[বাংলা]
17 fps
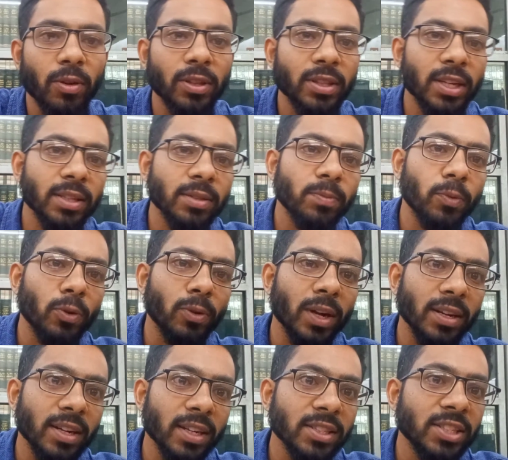অর্থাৎ
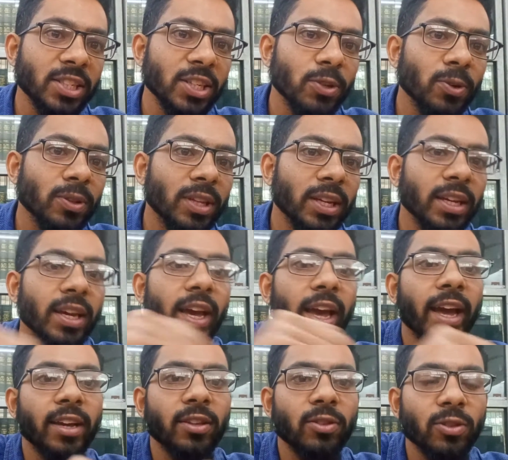প্রোডাক্টটা জিরো থেকে
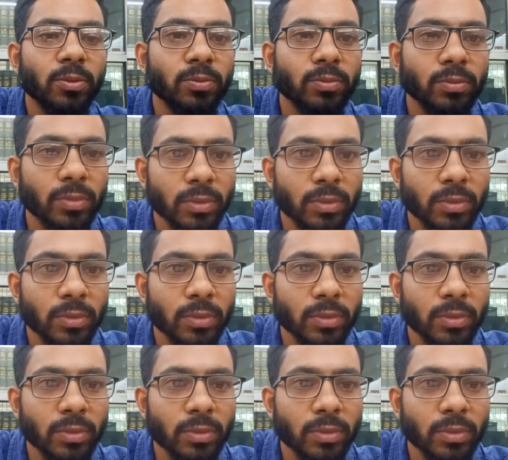একদম